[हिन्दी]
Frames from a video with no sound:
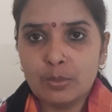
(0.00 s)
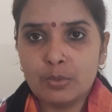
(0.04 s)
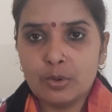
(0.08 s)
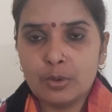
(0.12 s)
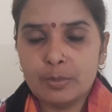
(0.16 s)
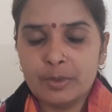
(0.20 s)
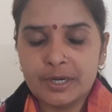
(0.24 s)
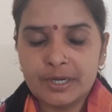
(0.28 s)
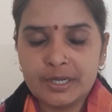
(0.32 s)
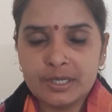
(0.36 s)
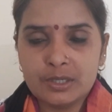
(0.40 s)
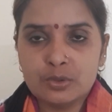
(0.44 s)

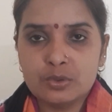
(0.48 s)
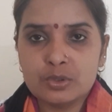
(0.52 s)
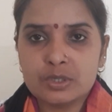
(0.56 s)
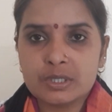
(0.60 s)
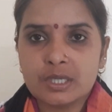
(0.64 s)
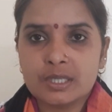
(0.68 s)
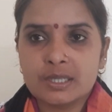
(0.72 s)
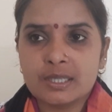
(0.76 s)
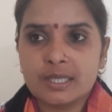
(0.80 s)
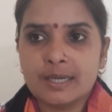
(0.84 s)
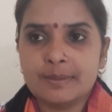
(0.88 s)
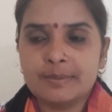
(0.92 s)
वोमिटिंग हो
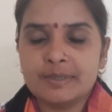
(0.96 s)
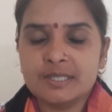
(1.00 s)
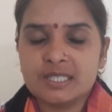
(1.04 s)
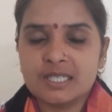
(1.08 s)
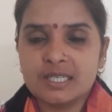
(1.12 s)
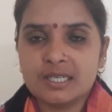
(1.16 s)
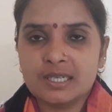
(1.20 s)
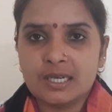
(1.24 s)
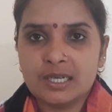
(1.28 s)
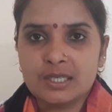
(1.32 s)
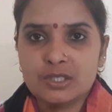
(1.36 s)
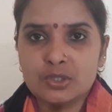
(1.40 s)
सकता है
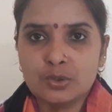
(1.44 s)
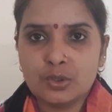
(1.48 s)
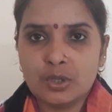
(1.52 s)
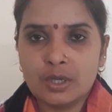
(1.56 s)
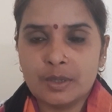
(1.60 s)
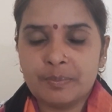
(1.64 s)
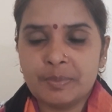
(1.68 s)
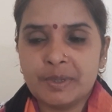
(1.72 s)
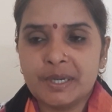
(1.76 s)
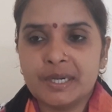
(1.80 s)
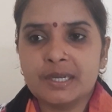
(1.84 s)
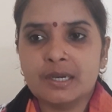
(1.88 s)
बच्चे का जो
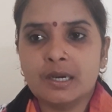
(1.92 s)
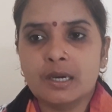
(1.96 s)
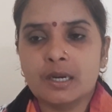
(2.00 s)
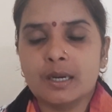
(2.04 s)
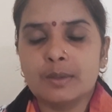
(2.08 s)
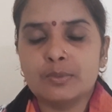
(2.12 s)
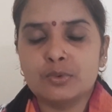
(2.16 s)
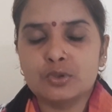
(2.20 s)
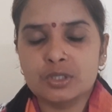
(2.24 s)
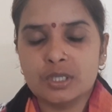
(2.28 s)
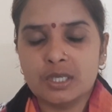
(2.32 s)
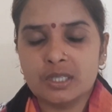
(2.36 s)
है पेट
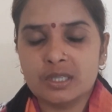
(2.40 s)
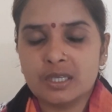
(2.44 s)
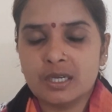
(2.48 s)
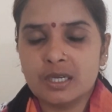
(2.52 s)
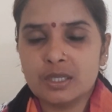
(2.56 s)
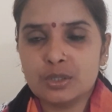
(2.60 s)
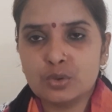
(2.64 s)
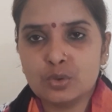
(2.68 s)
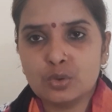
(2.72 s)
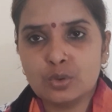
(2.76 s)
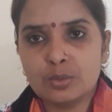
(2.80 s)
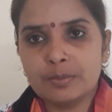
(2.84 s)
खराब हो जाता
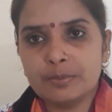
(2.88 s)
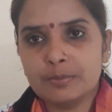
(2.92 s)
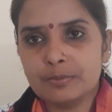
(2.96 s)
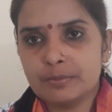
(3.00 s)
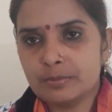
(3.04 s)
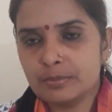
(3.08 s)
है तो